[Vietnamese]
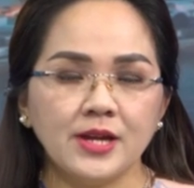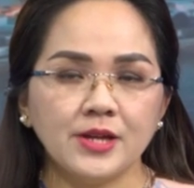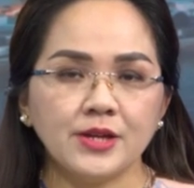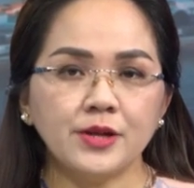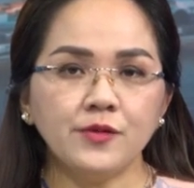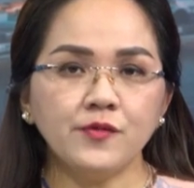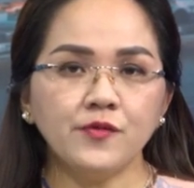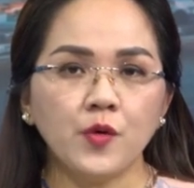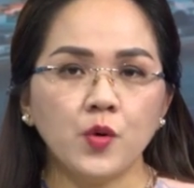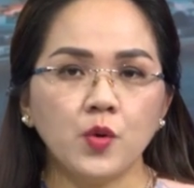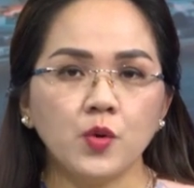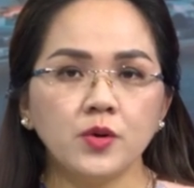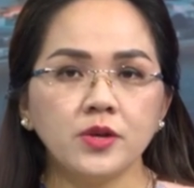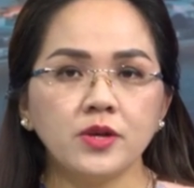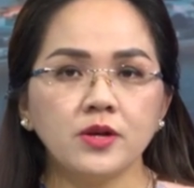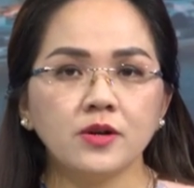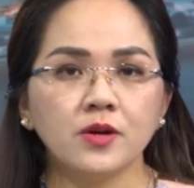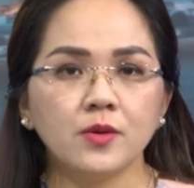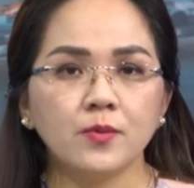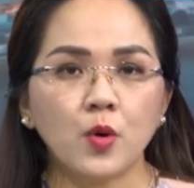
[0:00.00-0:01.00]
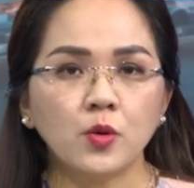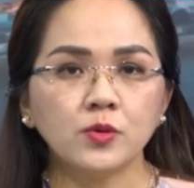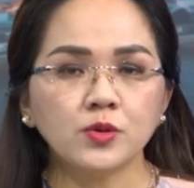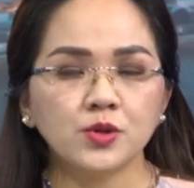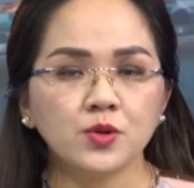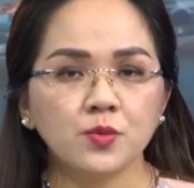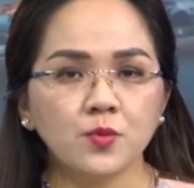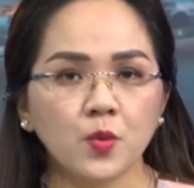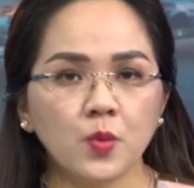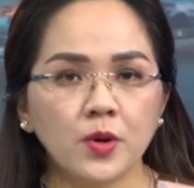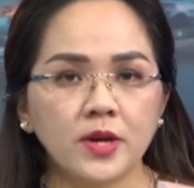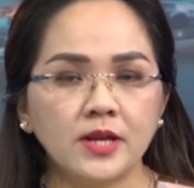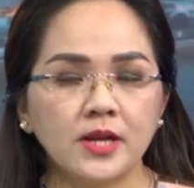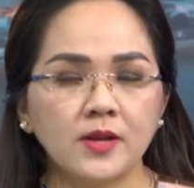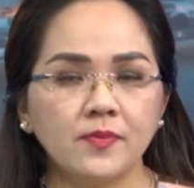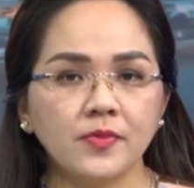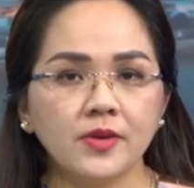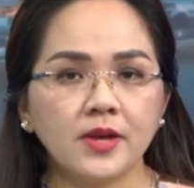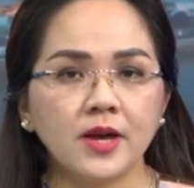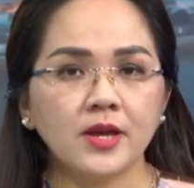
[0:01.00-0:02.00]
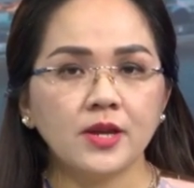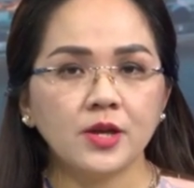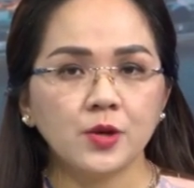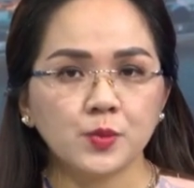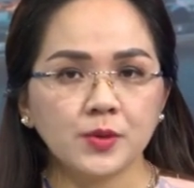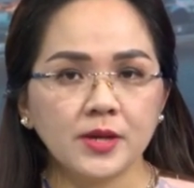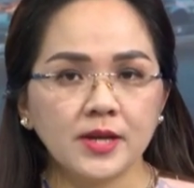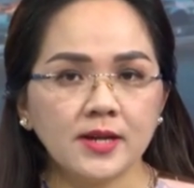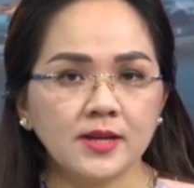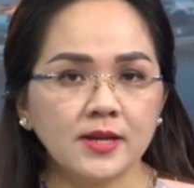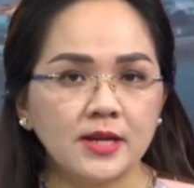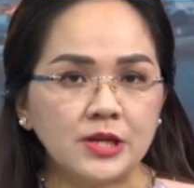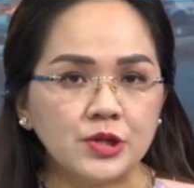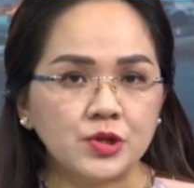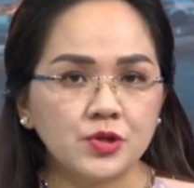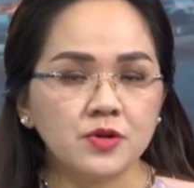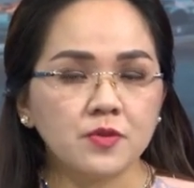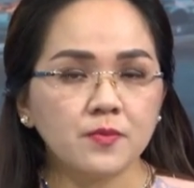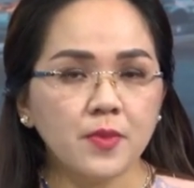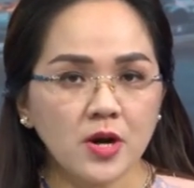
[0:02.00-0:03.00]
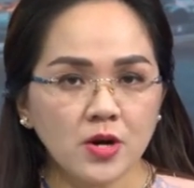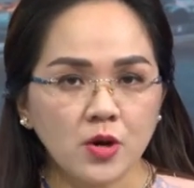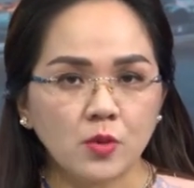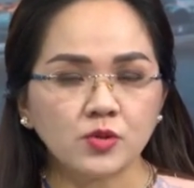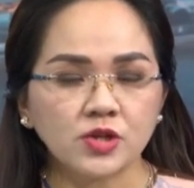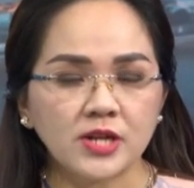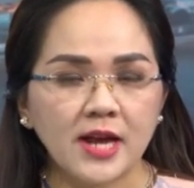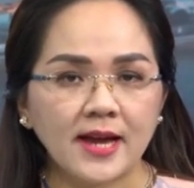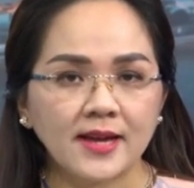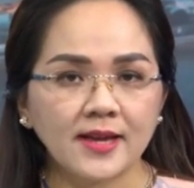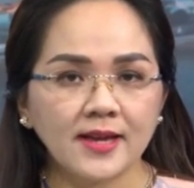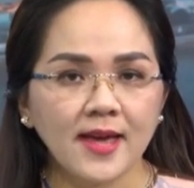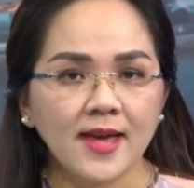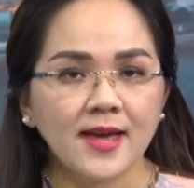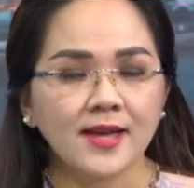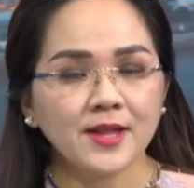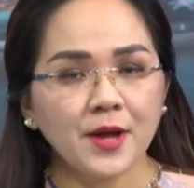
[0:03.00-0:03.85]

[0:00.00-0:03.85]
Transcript: Chính phủ vừa bổ sung quy định về điều tiết thị trường bất động sản.